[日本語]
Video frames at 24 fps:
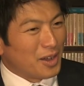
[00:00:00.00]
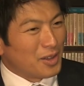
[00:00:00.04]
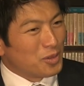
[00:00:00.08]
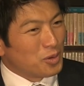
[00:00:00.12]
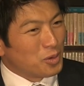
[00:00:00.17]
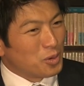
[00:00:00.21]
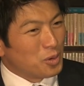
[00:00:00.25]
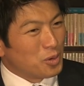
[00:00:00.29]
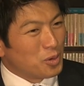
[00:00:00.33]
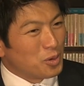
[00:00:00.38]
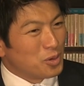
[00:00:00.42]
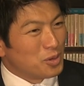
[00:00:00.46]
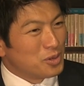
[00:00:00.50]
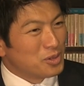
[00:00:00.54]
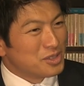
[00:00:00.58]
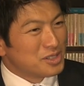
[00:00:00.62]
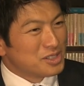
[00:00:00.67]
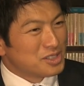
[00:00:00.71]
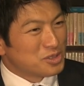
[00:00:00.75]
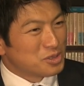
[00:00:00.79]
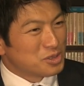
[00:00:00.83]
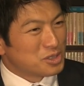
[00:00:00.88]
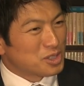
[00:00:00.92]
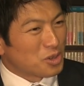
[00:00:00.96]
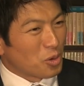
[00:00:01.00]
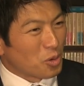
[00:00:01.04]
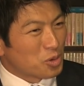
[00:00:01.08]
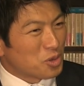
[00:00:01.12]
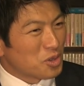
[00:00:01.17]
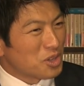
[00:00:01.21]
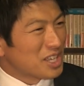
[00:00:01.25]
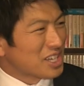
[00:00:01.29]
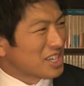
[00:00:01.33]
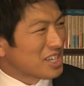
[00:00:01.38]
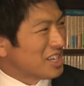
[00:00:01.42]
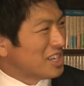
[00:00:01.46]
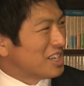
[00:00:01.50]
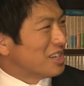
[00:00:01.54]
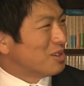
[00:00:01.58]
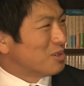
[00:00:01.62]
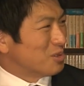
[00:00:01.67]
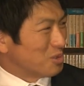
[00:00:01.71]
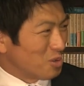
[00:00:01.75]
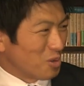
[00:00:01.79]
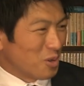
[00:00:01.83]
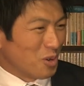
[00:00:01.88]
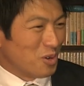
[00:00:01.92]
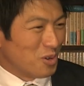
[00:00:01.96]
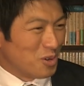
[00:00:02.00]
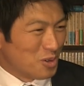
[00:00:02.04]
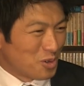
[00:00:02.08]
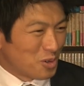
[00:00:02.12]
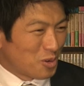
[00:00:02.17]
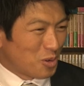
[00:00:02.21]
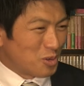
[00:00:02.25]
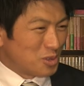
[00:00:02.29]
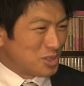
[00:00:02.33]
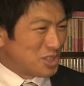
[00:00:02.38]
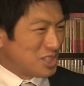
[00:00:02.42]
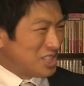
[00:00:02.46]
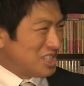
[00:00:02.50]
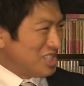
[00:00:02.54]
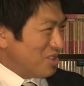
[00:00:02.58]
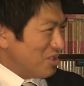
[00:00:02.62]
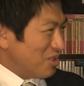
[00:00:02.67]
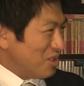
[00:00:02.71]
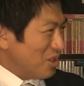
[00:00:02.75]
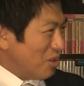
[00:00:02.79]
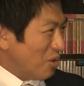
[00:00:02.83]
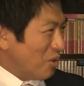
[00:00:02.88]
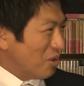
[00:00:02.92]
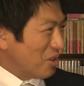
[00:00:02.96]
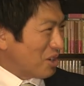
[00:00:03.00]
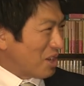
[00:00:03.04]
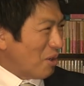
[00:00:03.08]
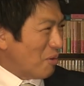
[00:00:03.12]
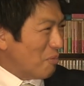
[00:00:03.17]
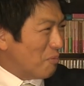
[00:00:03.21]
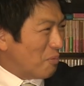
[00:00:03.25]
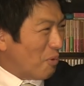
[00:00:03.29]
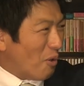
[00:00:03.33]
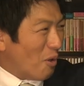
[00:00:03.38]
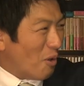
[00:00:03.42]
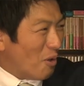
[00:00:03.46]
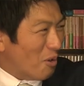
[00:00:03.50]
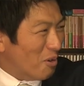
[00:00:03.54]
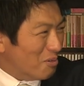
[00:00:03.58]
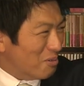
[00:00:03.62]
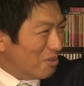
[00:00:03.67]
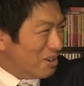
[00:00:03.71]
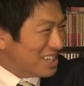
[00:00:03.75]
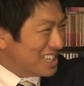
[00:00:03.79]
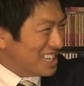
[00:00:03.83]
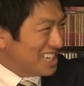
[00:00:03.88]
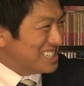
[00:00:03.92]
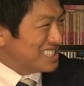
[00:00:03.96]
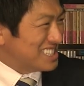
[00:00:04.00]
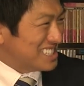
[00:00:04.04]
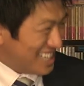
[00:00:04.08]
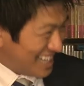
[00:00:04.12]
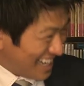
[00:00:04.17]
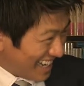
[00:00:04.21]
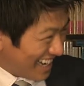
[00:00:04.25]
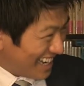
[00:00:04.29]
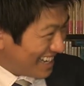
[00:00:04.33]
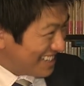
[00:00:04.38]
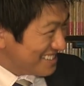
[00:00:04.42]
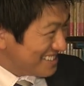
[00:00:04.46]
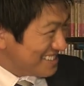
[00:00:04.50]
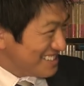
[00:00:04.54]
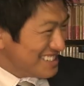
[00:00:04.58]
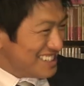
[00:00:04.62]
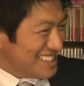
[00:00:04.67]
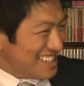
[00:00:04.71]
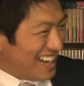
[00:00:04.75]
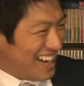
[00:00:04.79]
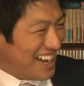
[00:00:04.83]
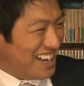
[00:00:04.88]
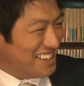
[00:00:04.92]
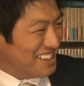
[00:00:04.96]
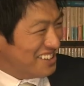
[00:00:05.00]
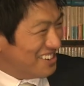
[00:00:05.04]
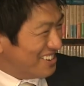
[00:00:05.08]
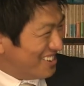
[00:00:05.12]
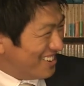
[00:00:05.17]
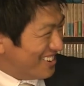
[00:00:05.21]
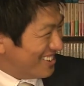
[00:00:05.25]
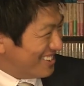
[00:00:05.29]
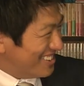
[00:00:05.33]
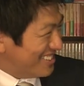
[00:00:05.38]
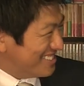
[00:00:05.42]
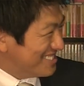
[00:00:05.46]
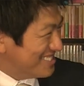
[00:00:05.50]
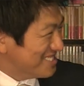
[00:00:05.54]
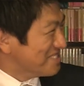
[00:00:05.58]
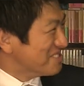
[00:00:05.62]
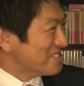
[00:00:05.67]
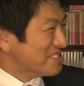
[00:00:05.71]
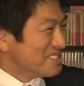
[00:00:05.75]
あの正直音だけ聞くとこっちの日本憲法を思い出してあの